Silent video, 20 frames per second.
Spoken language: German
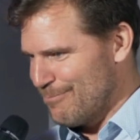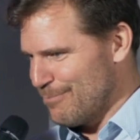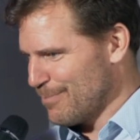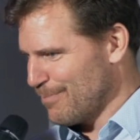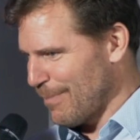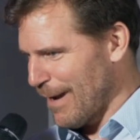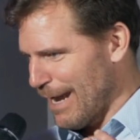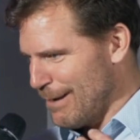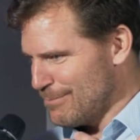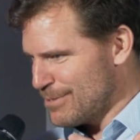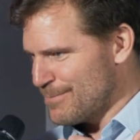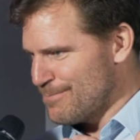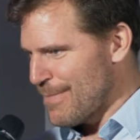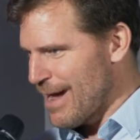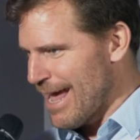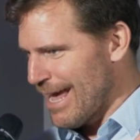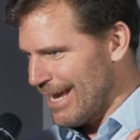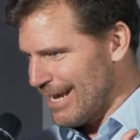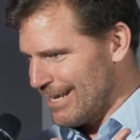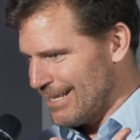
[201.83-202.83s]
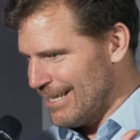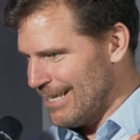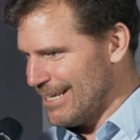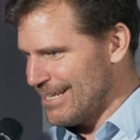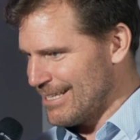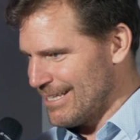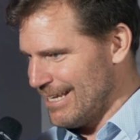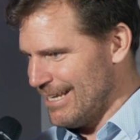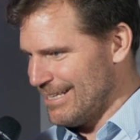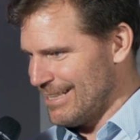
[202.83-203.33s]
bremst man
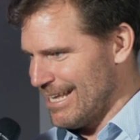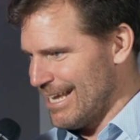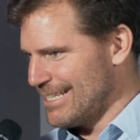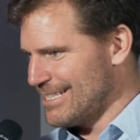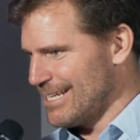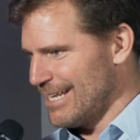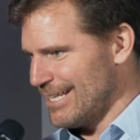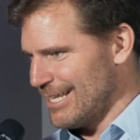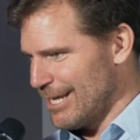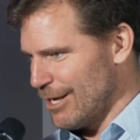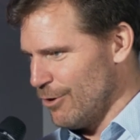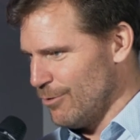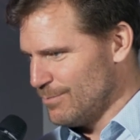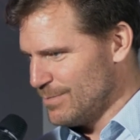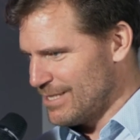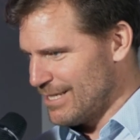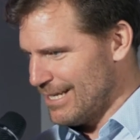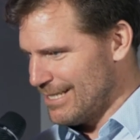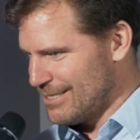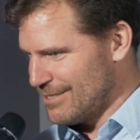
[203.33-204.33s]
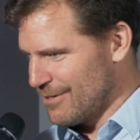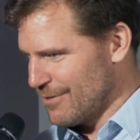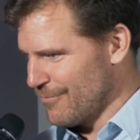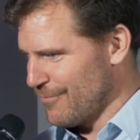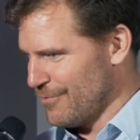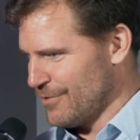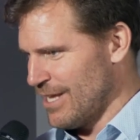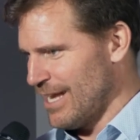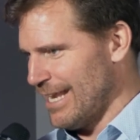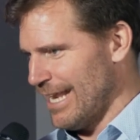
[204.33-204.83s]
eigentlich die derzeitige Umsetzung
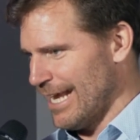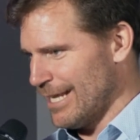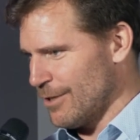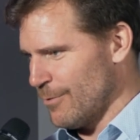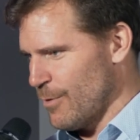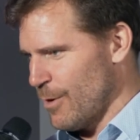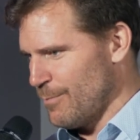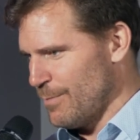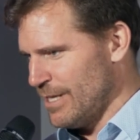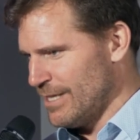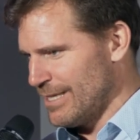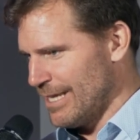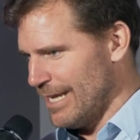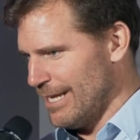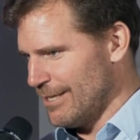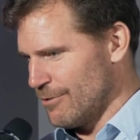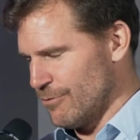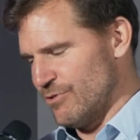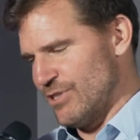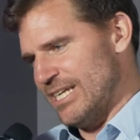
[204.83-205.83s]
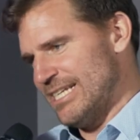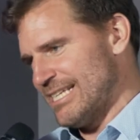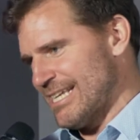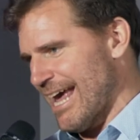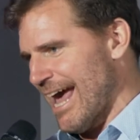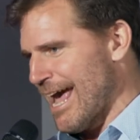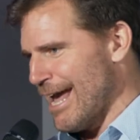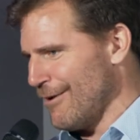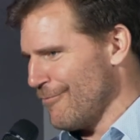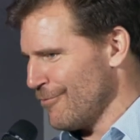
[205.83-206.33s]
von der Elektromobilität. Und die ist
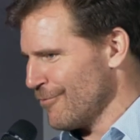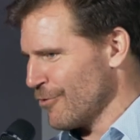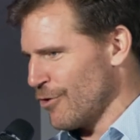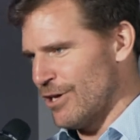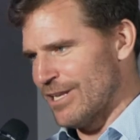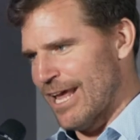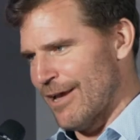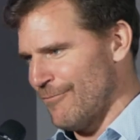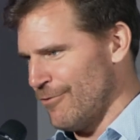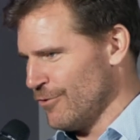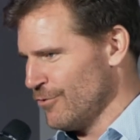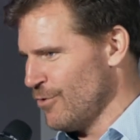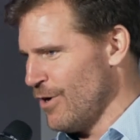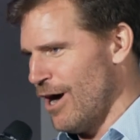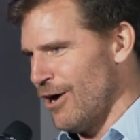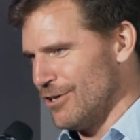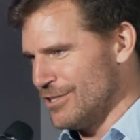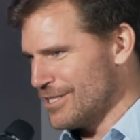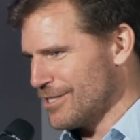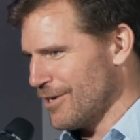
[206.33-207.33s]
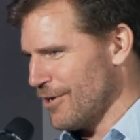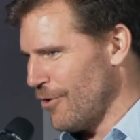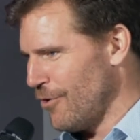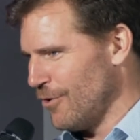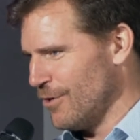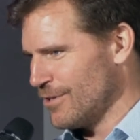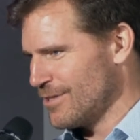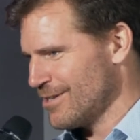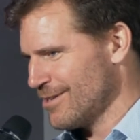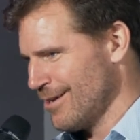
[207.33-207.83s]
reif und gehört einfach nur
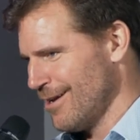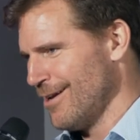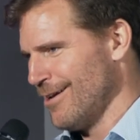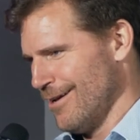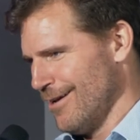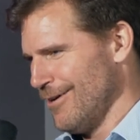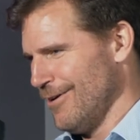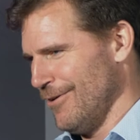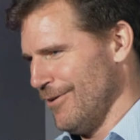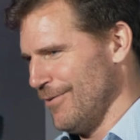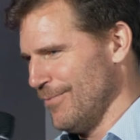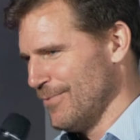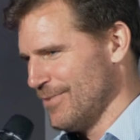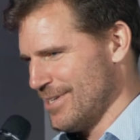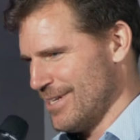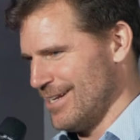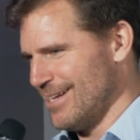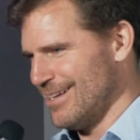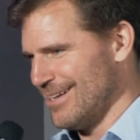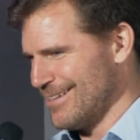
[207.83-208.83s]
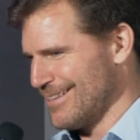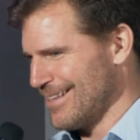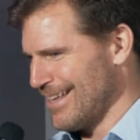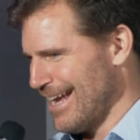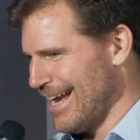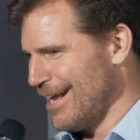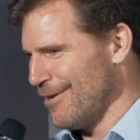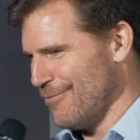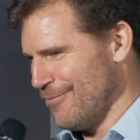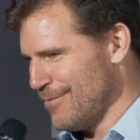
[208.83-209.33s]
ausgerollt und äh, da
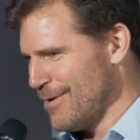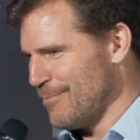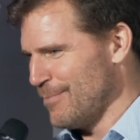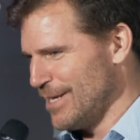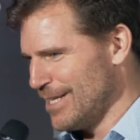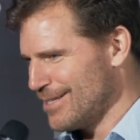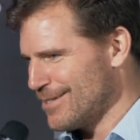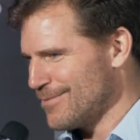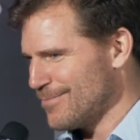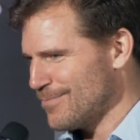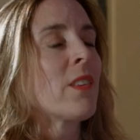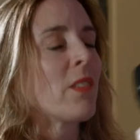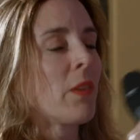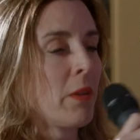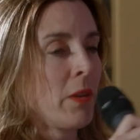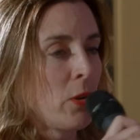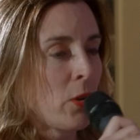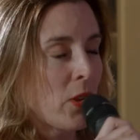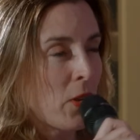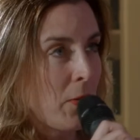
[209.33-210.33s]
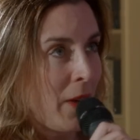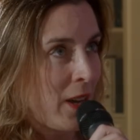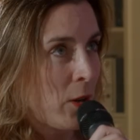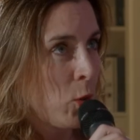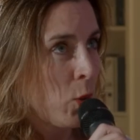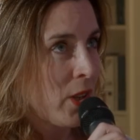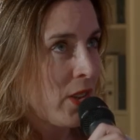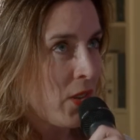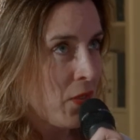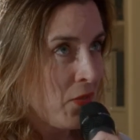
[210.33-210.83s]
helfen wir mit. Soll ich noch zwei
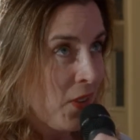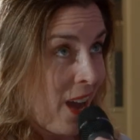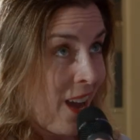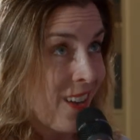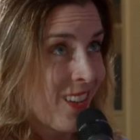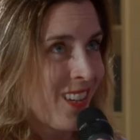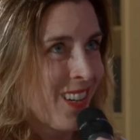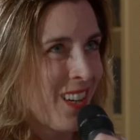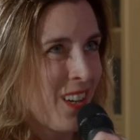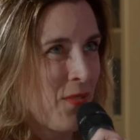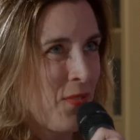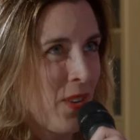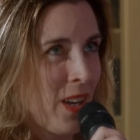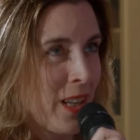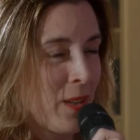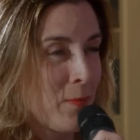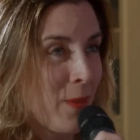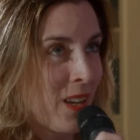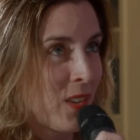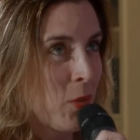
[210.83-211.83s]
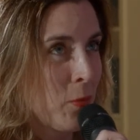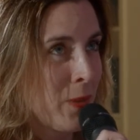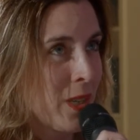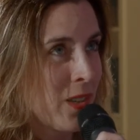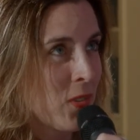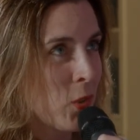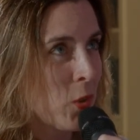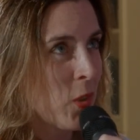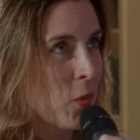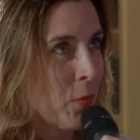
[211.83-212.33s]
kurze Fragen. Äh, vielleicht magst du mir
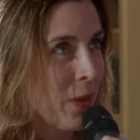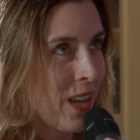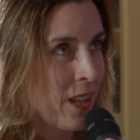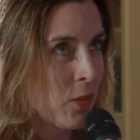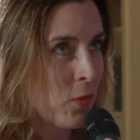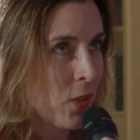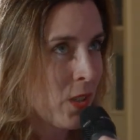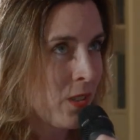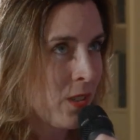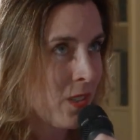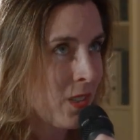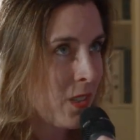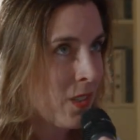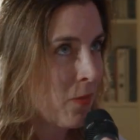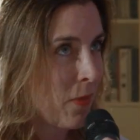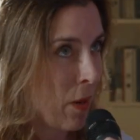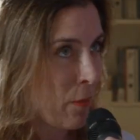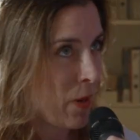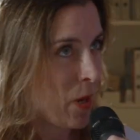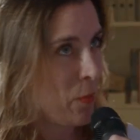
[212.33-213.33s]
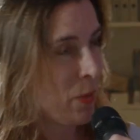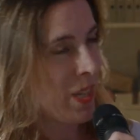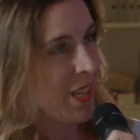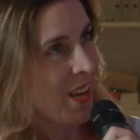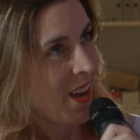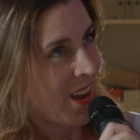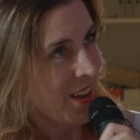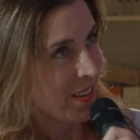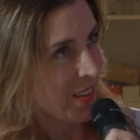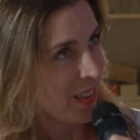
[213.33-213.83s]
das kurz beantworten. Ich war mal bei
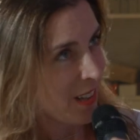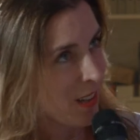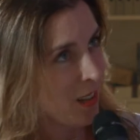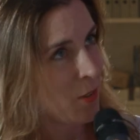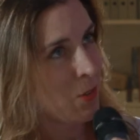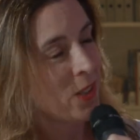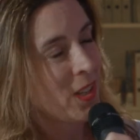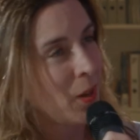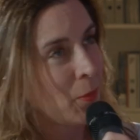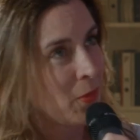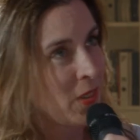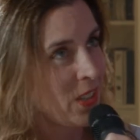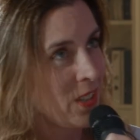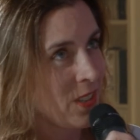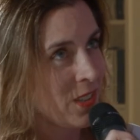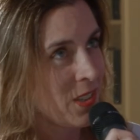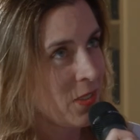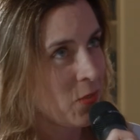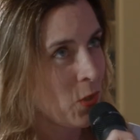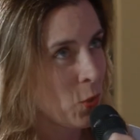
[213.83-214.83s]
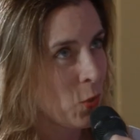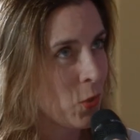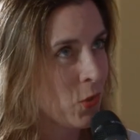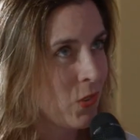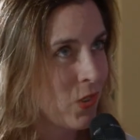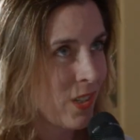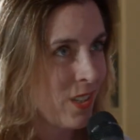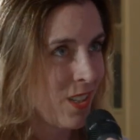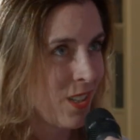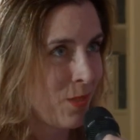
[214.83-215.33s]
Kreisel und habe die
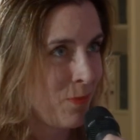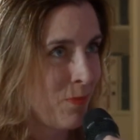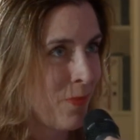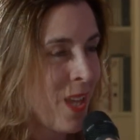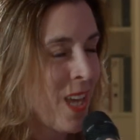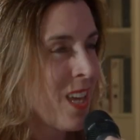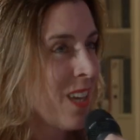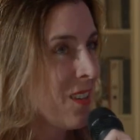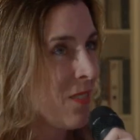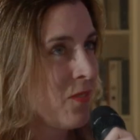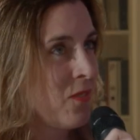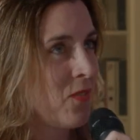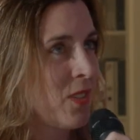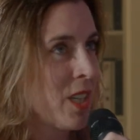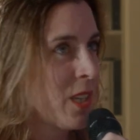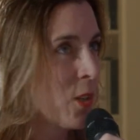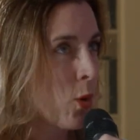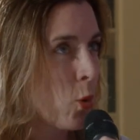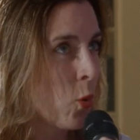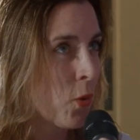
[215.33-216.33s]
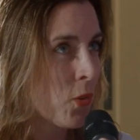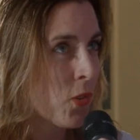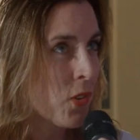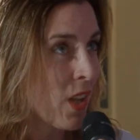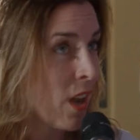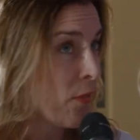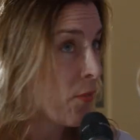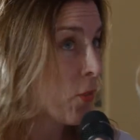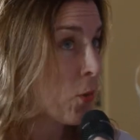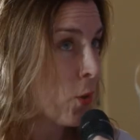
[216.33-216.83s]
interviewt. Ähm, wie groß
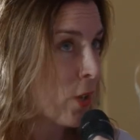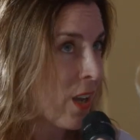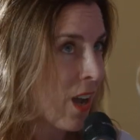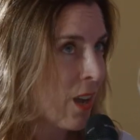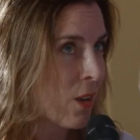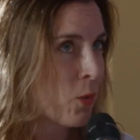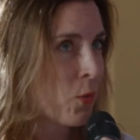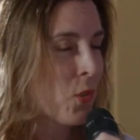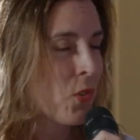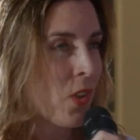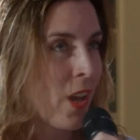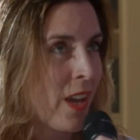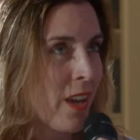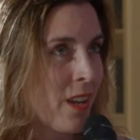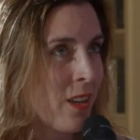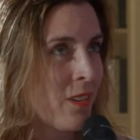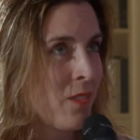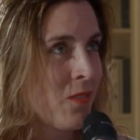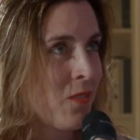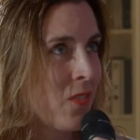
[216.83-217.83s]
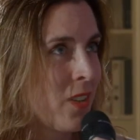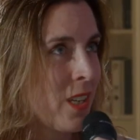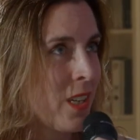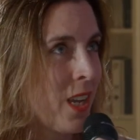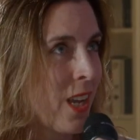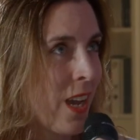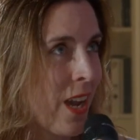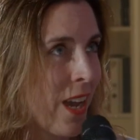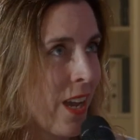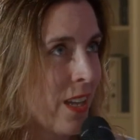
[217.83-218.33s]
darf so ein Akku sein? Wie
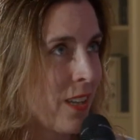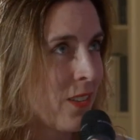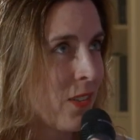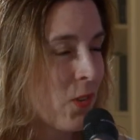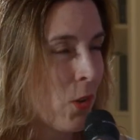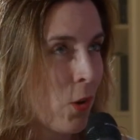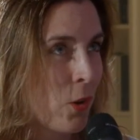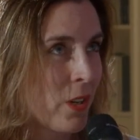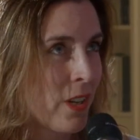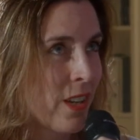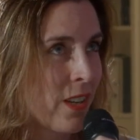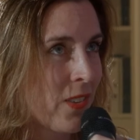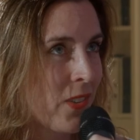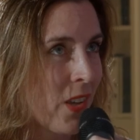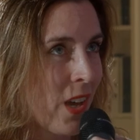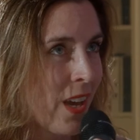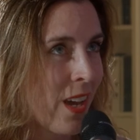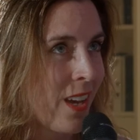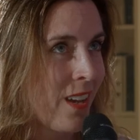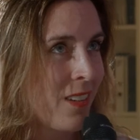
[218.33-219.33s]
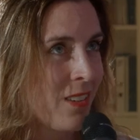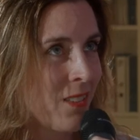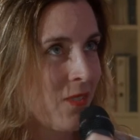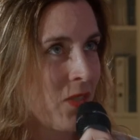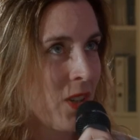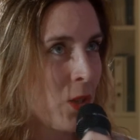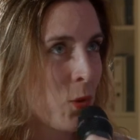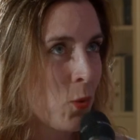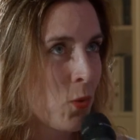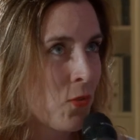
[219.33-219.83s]
klein soll der sein?
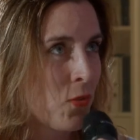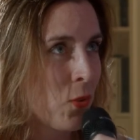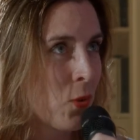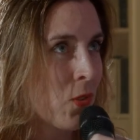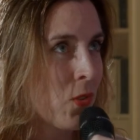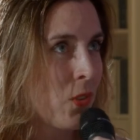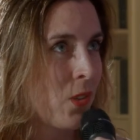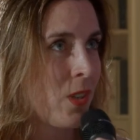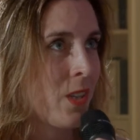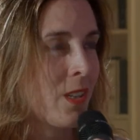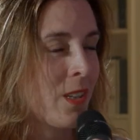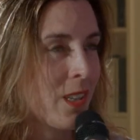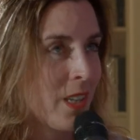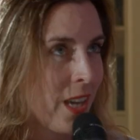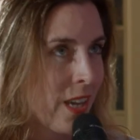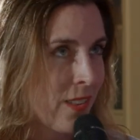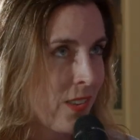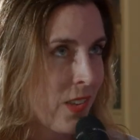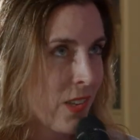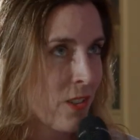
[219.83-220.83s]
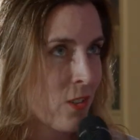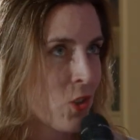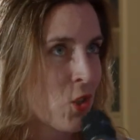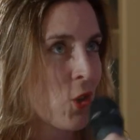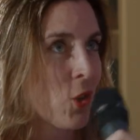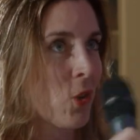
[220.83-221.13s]
Wie gut funktionieren die jetzigen